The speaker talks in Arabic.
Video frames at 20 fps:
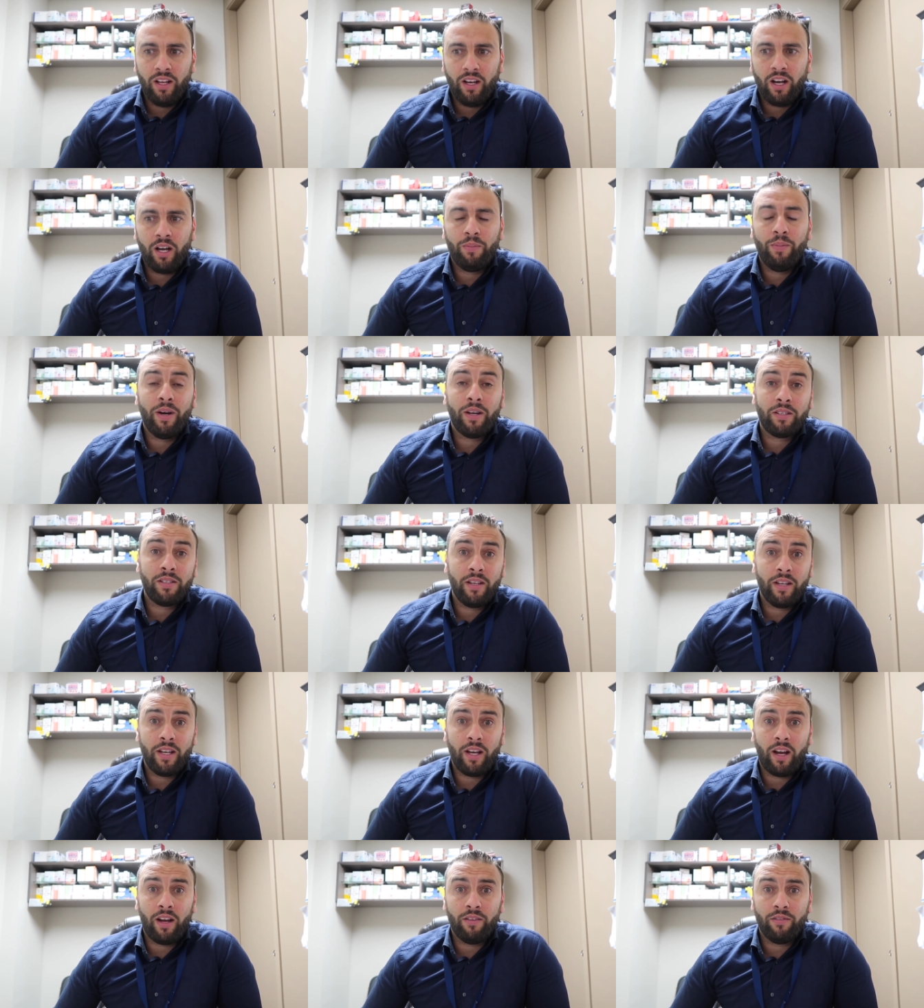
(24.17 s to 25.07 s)
أخبار
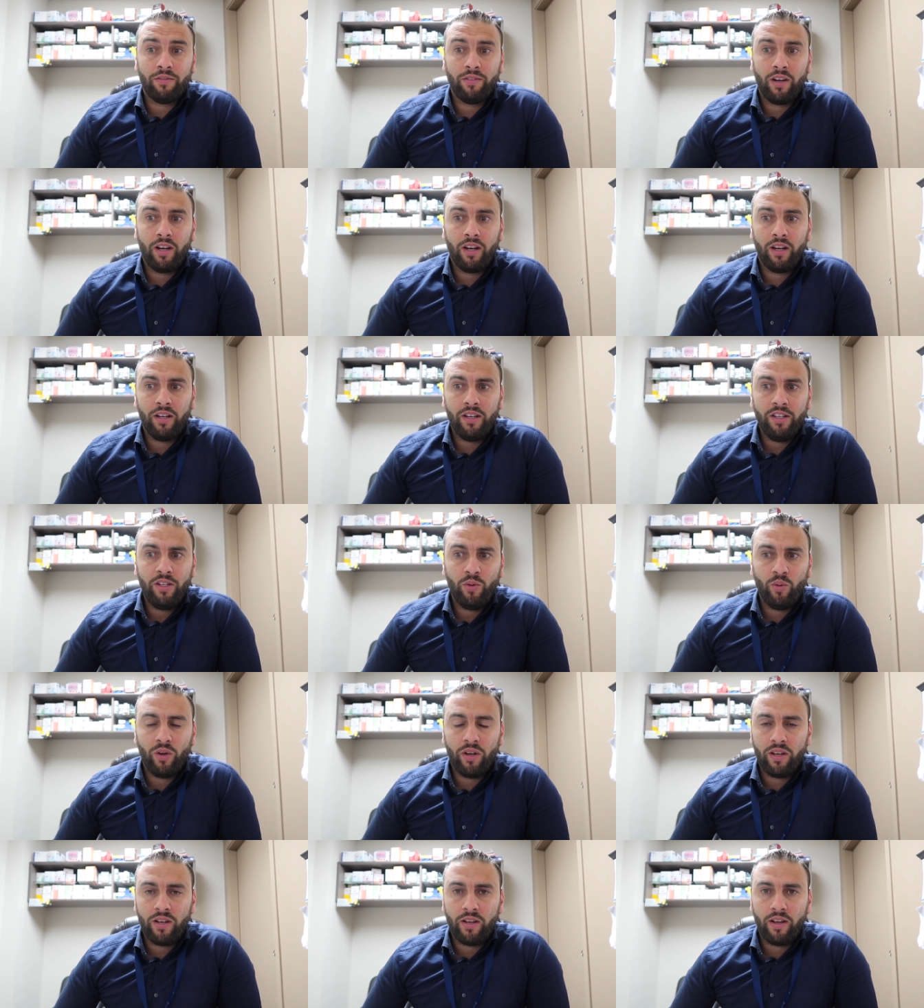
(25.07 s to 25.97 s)
سريعة
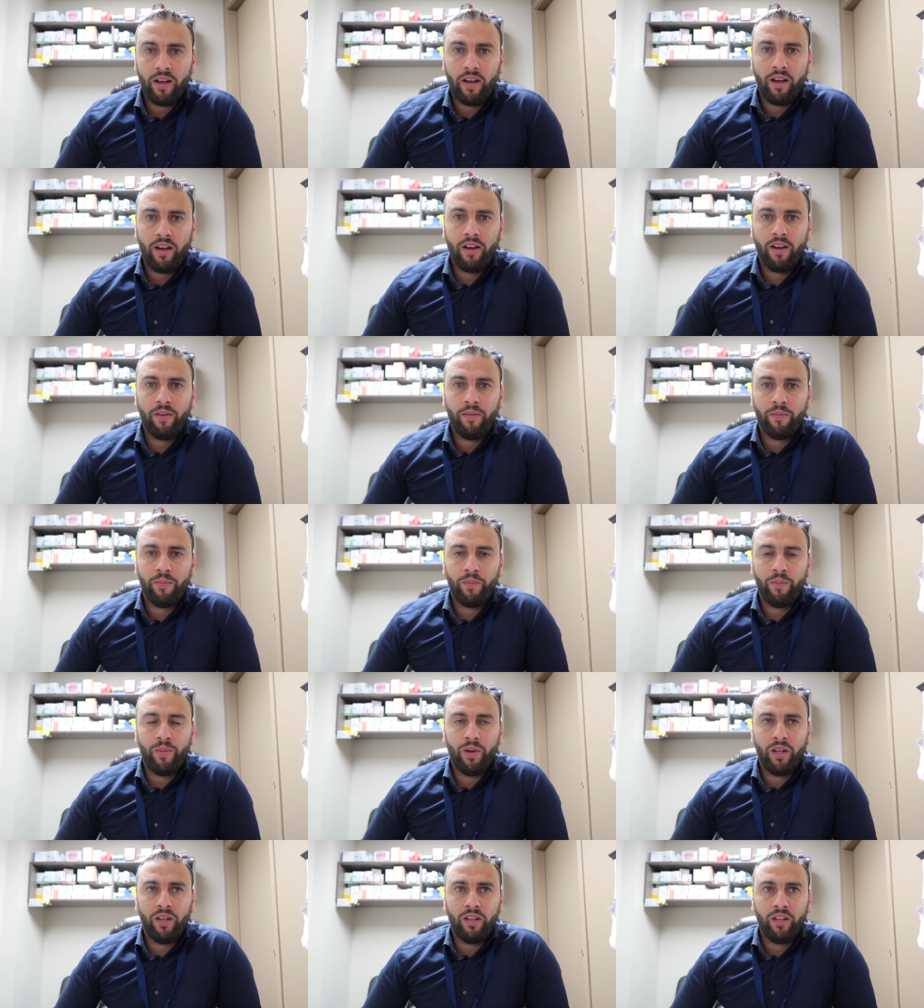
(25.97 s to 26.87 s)
فانيوي anyway, آه،
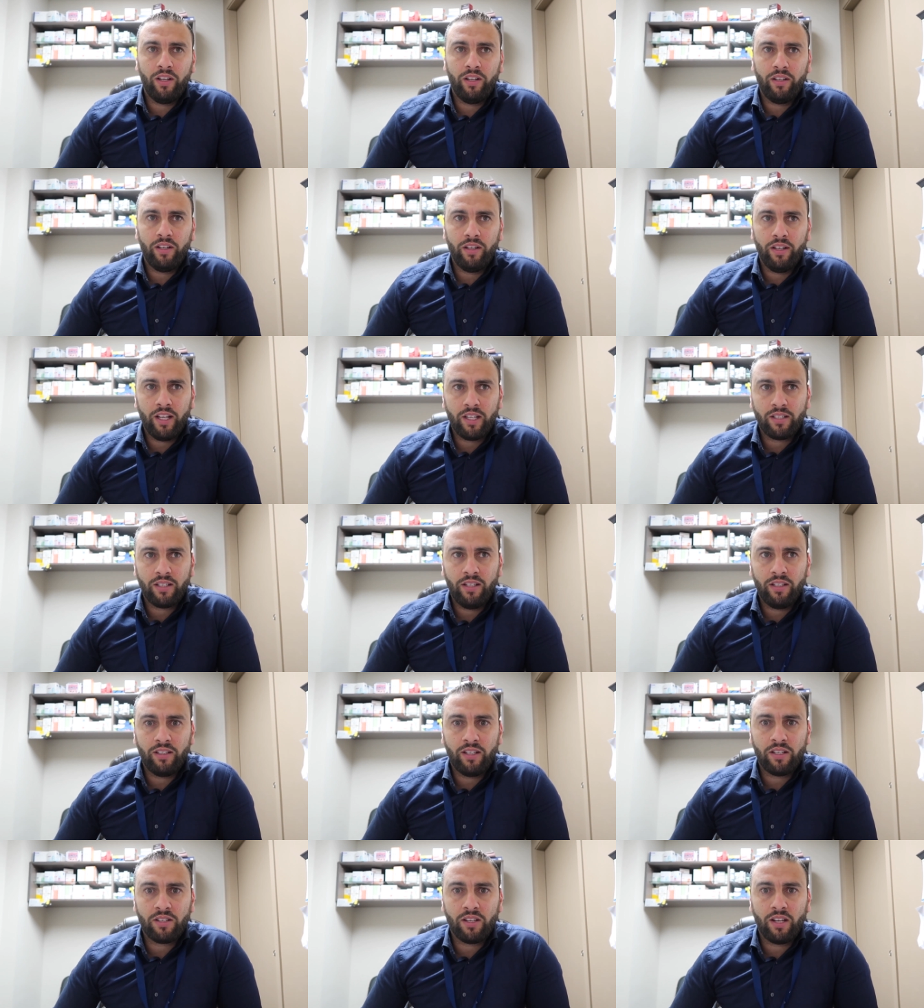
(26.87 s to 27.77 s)
الناس اللي
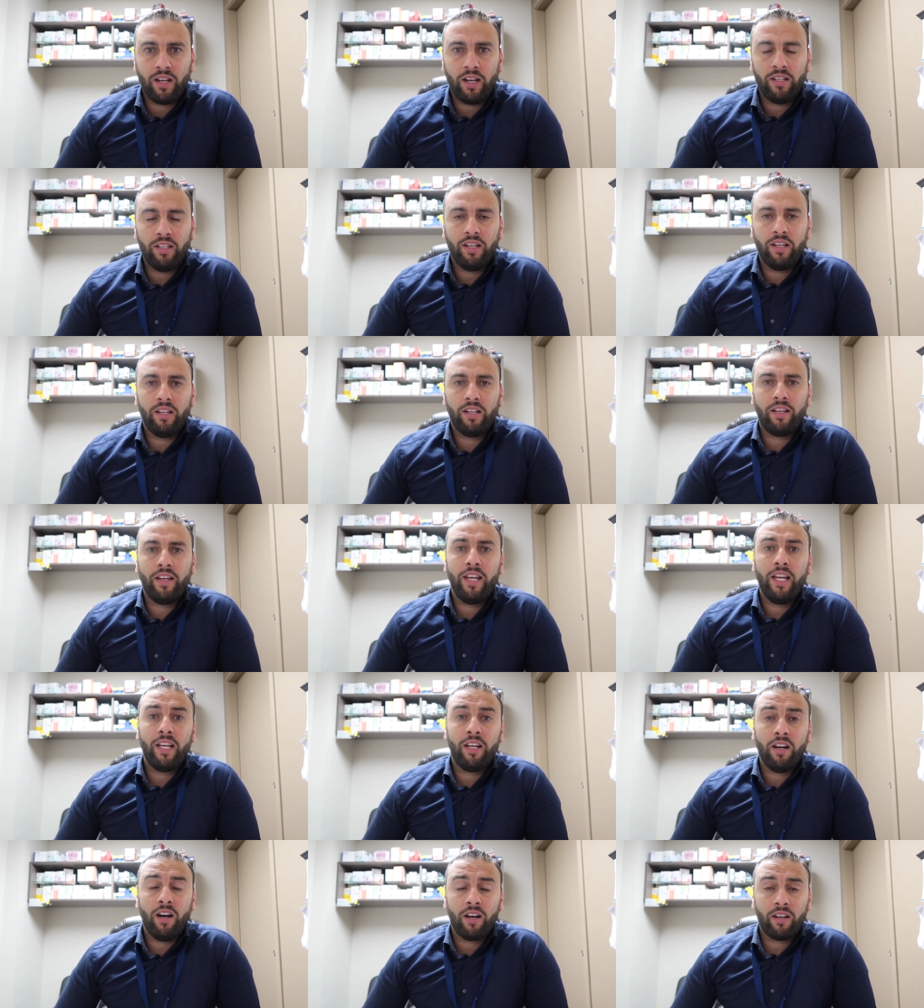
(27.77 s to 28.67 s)
تسأل على
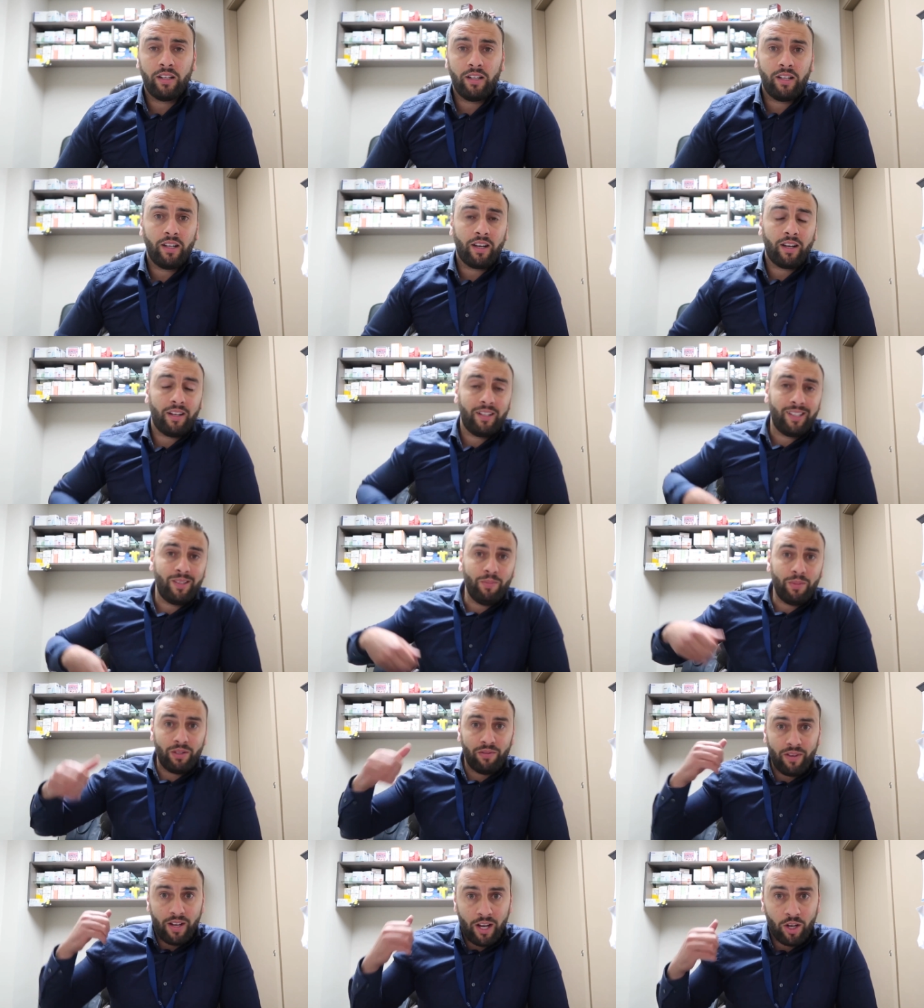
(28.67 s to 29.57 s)
الجرين كارد اللي
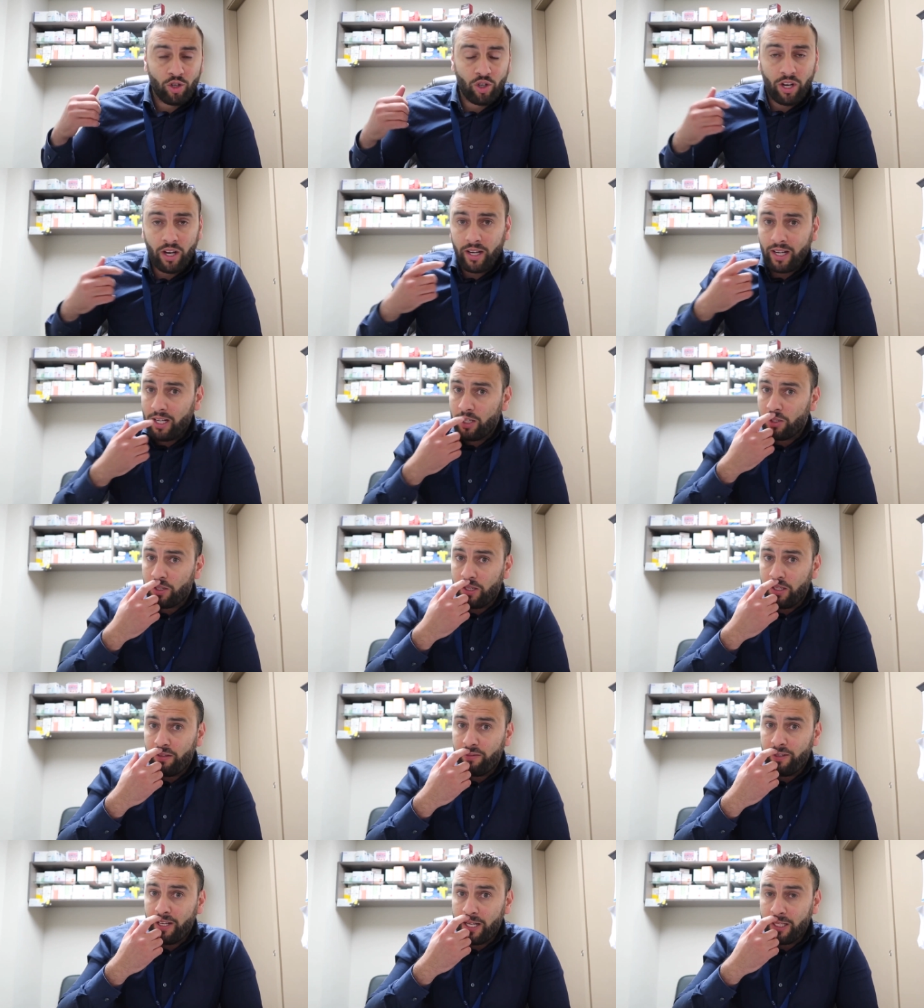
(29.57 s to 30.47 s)
قدمت فيها شهر عشرة
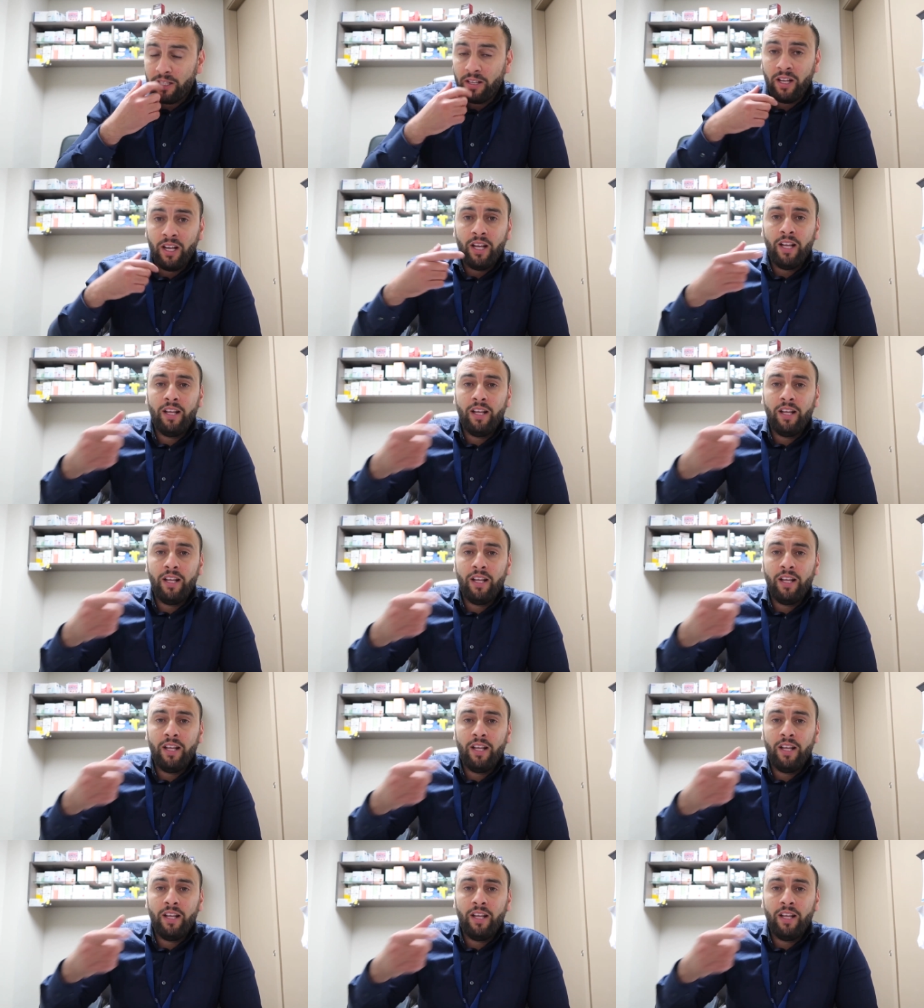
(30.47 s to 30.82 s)
اللي فات